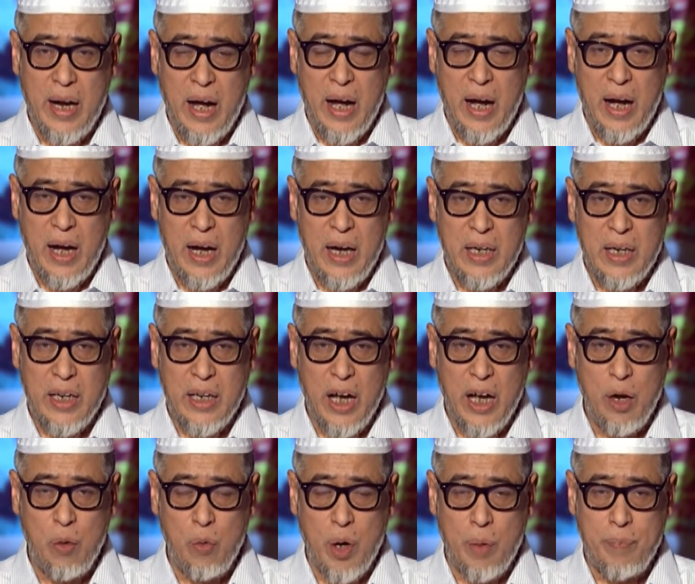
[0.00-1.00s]
俩
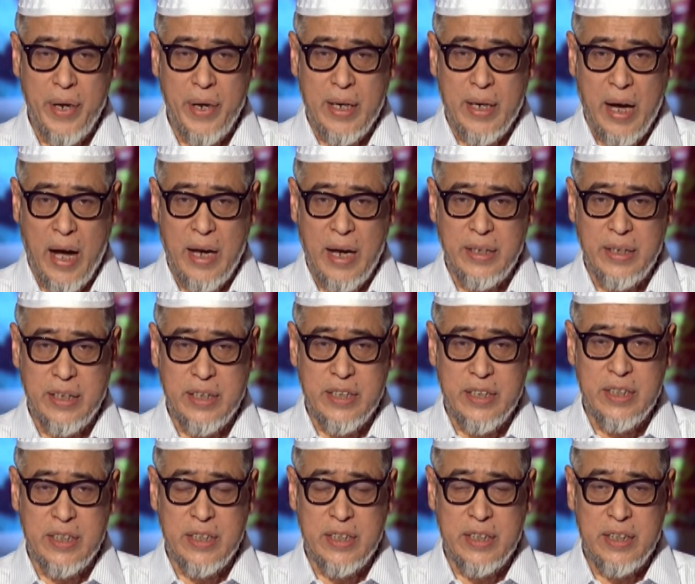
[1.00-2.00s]
给我们感
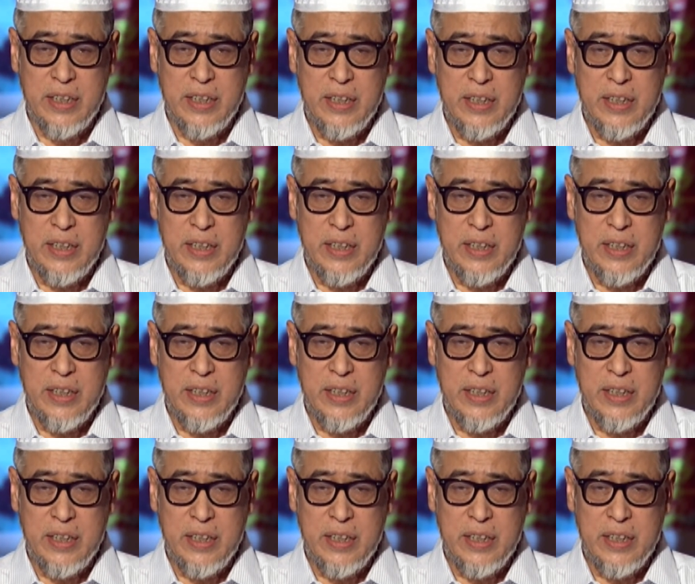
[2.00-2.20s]
知